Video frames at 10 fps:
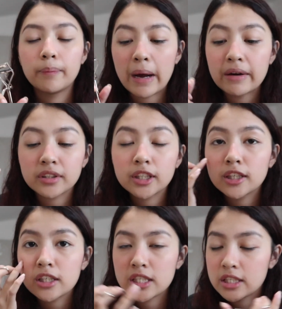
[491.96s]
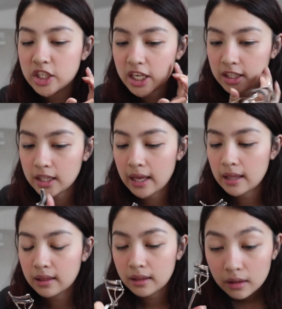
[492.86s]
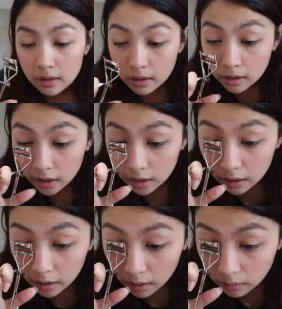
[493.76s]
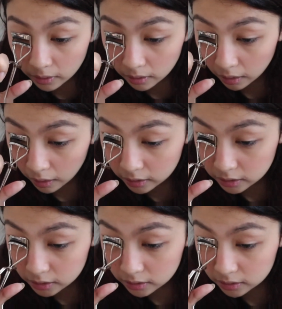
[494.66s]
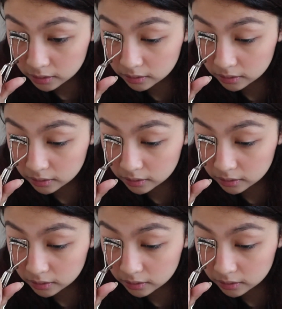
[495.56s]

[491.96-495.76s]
Pa-after ng cheek tint, curl lang ako ng lashes.